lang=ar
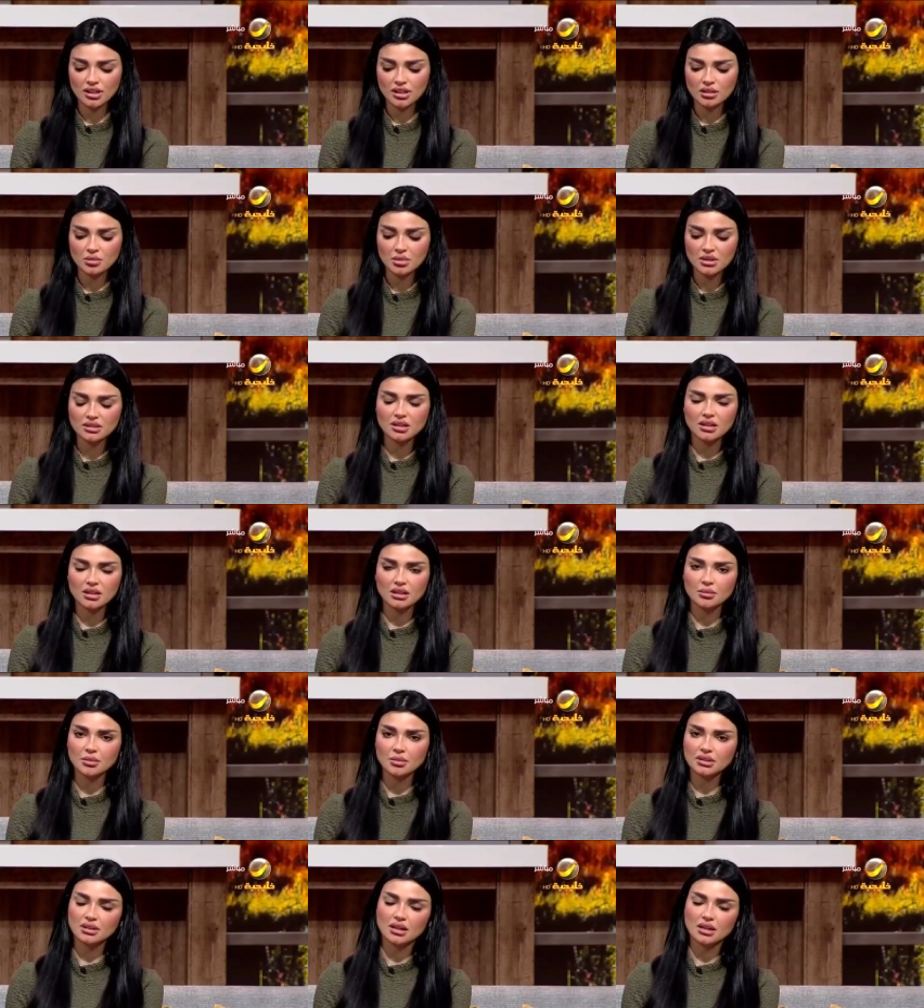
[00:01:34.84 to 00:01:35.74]
بندر
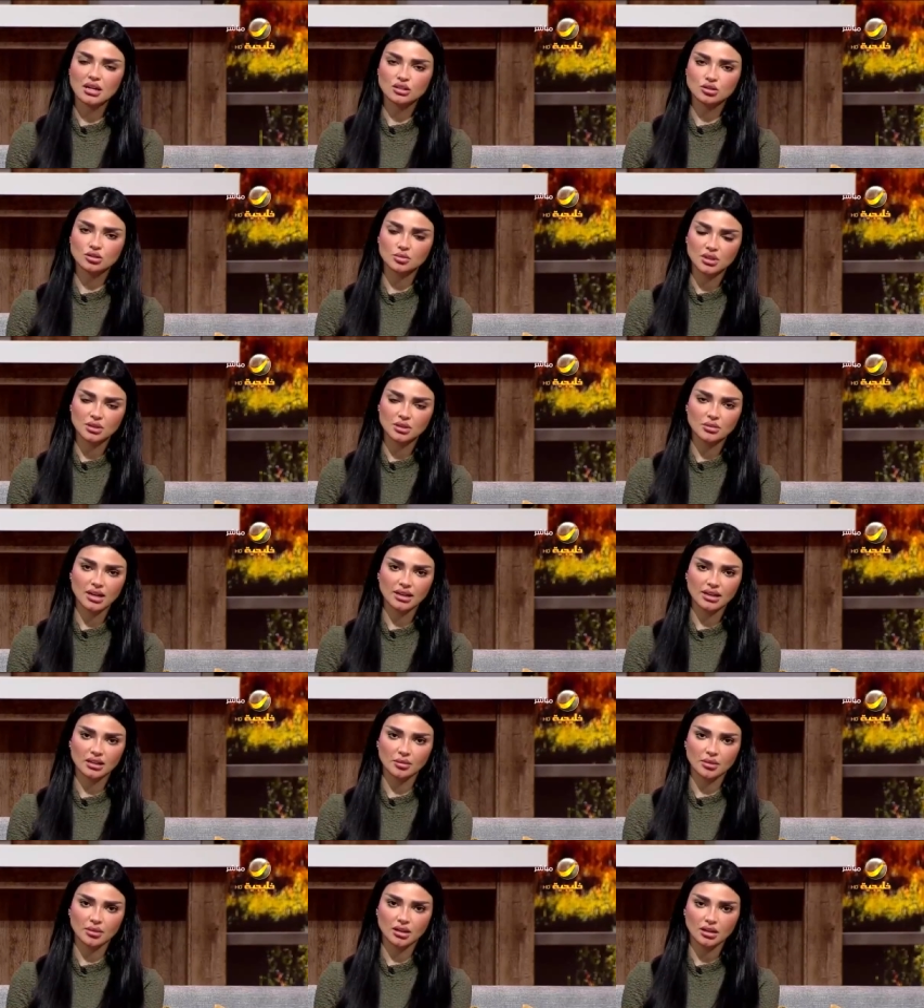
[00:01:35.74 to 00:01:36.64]
لما طلعت من
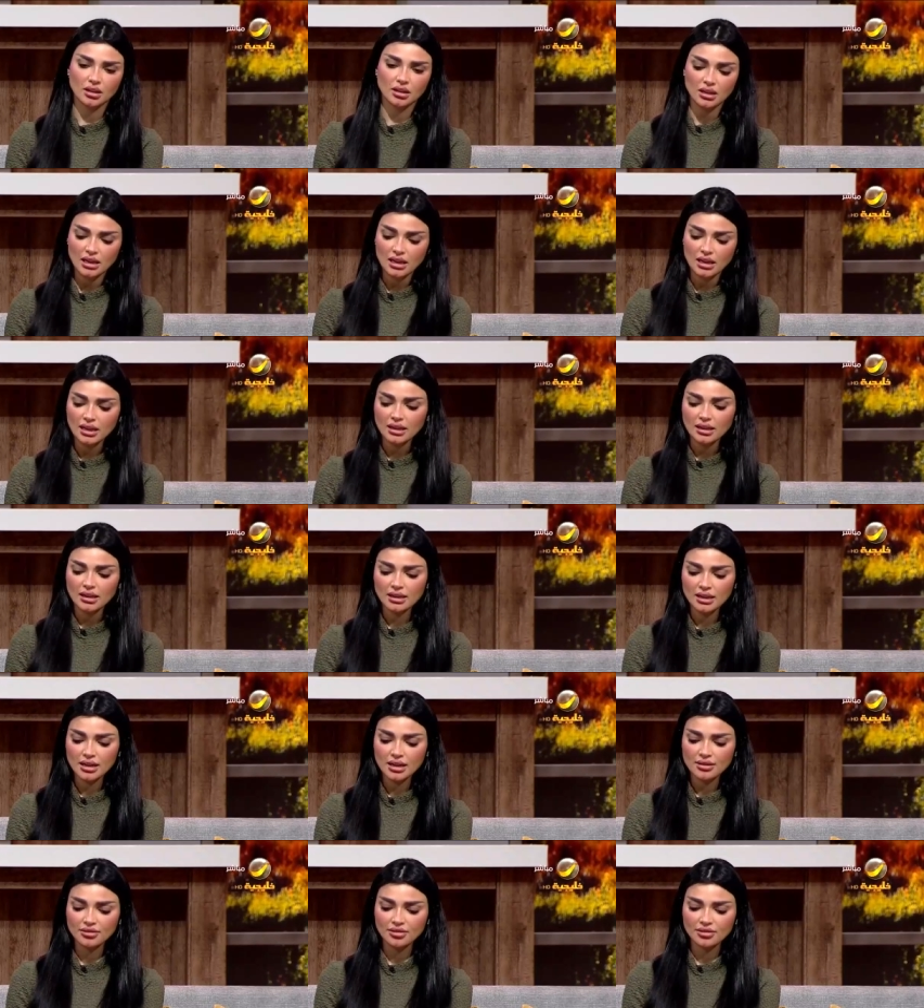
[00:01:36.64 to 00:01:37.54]
المحكمة
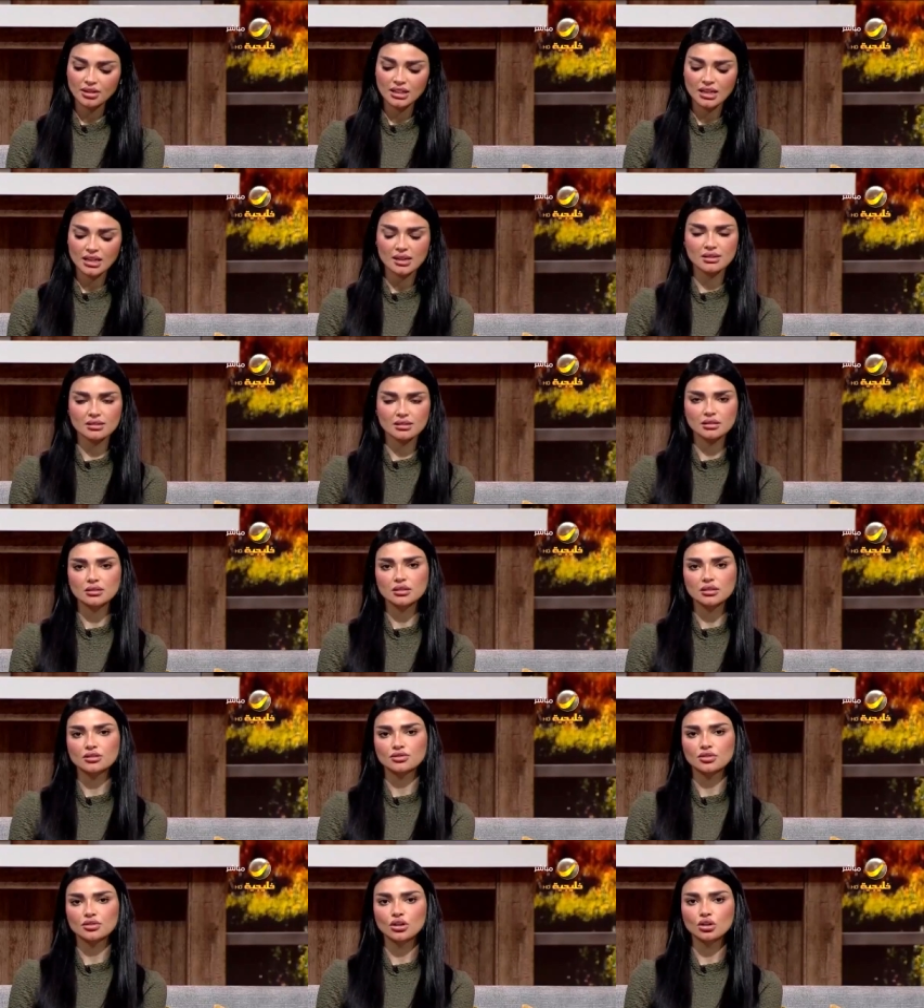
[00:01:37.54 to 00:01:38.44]
كيف كانت ردة
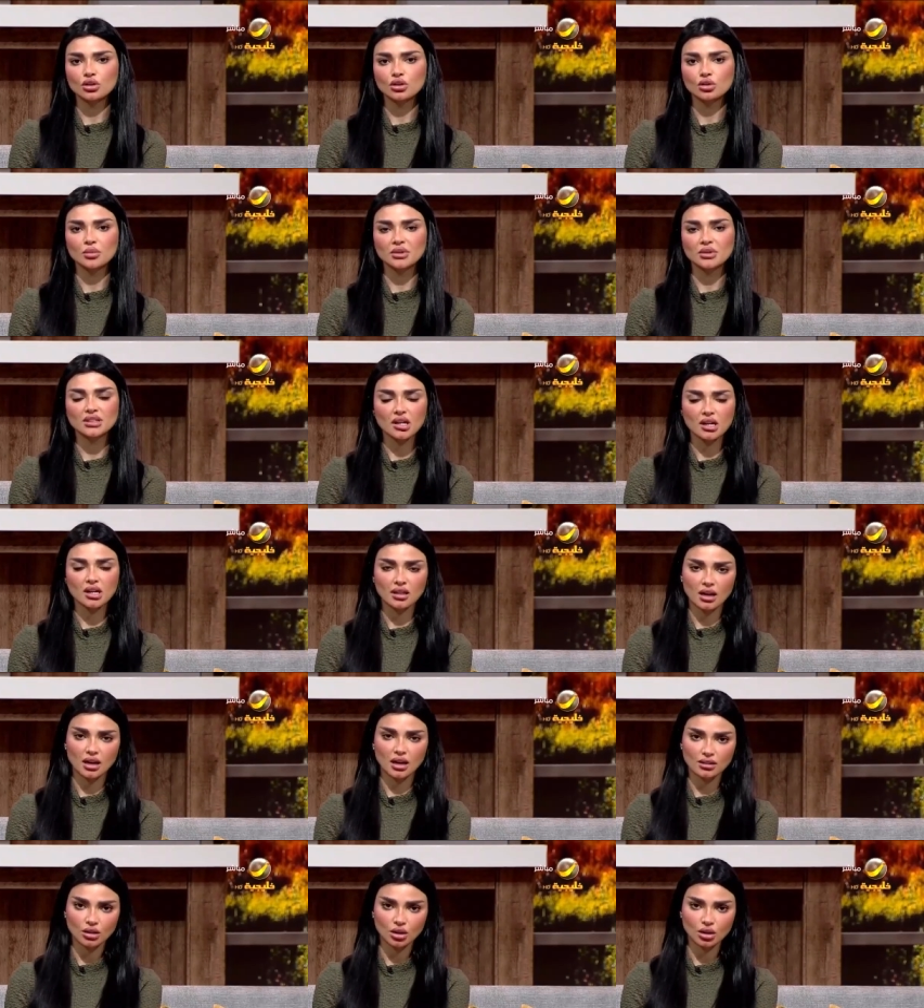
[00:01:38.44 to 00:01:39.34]
فعله ومدى رضاه
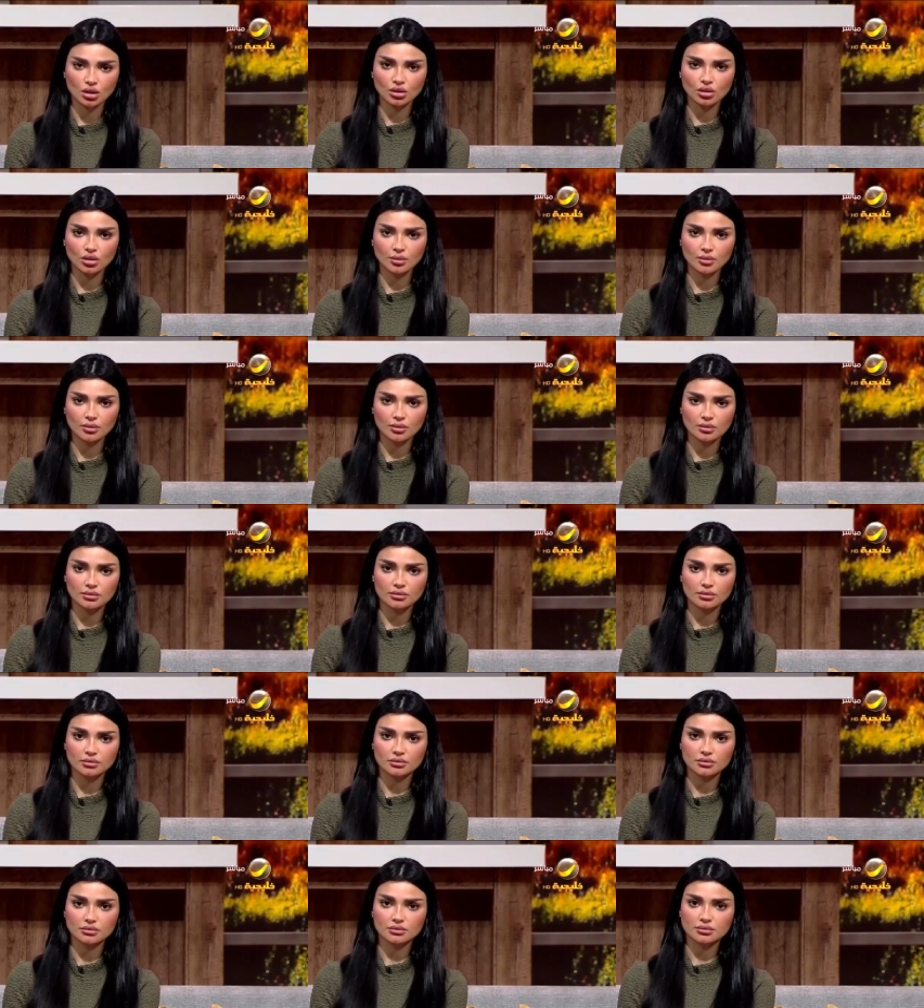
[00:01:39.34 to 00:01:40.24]
على الحكم؟
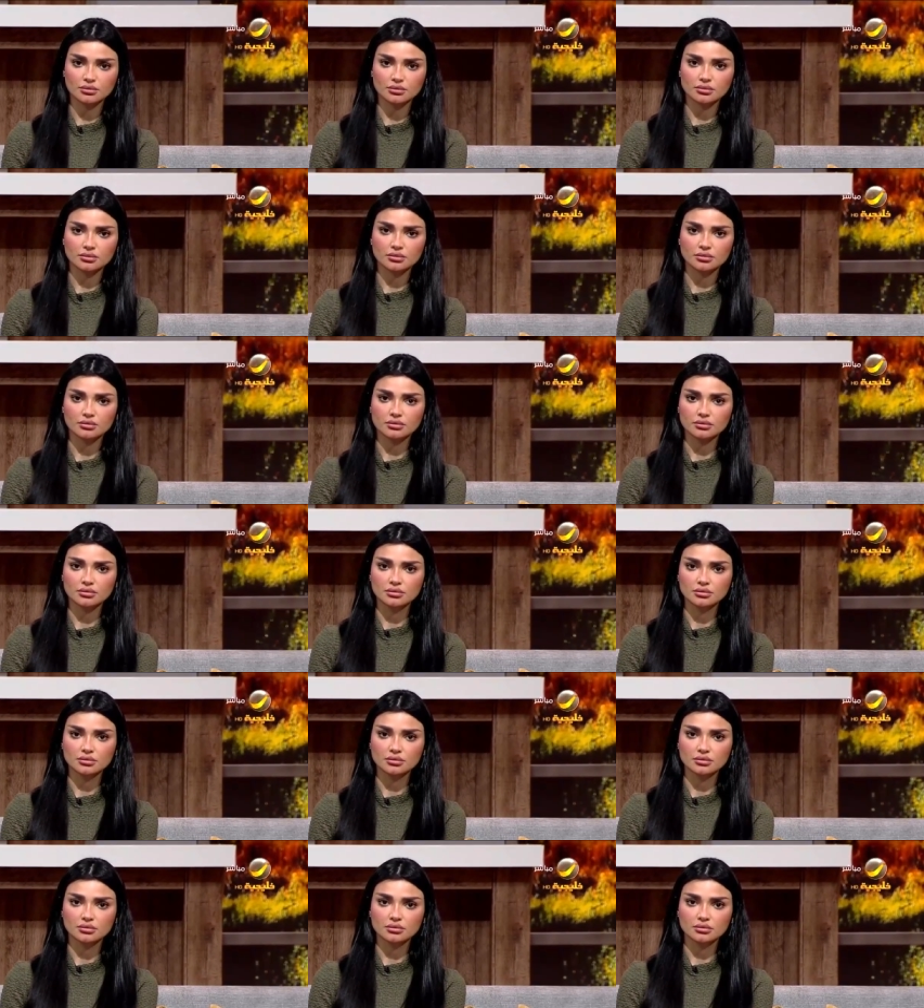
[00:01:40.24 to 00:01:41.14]

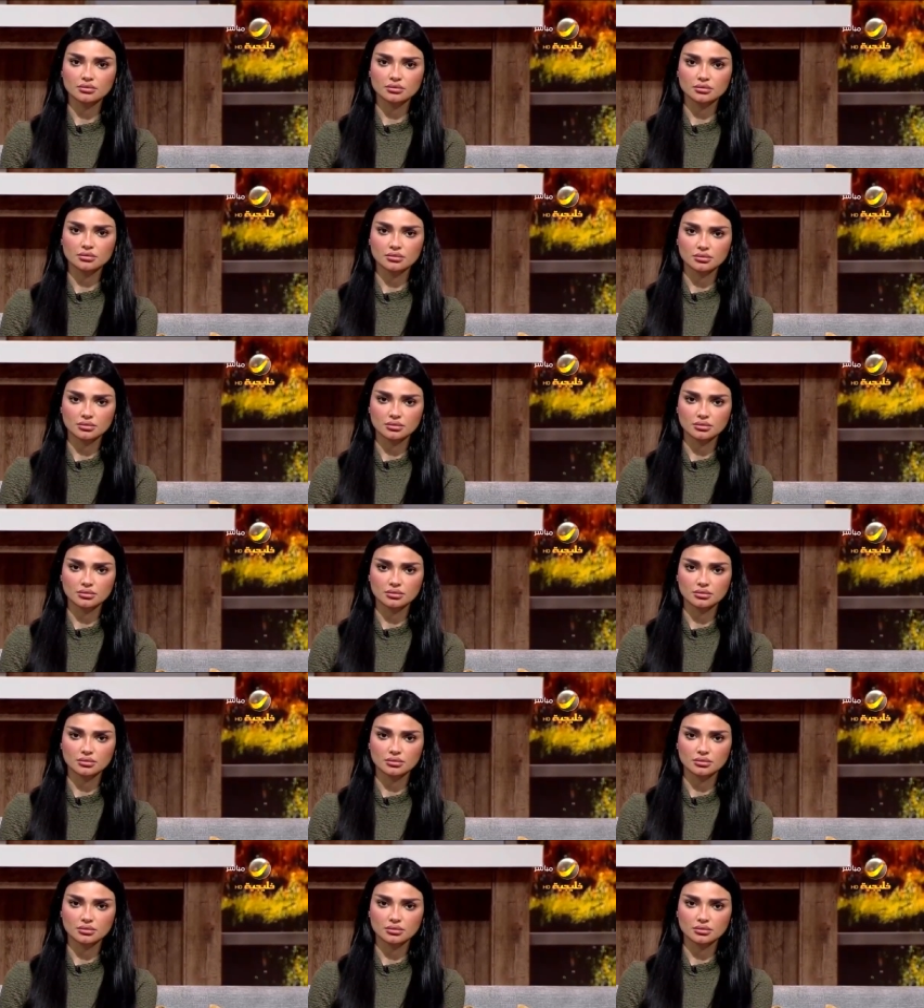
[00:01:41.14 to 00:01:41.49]
آه جميل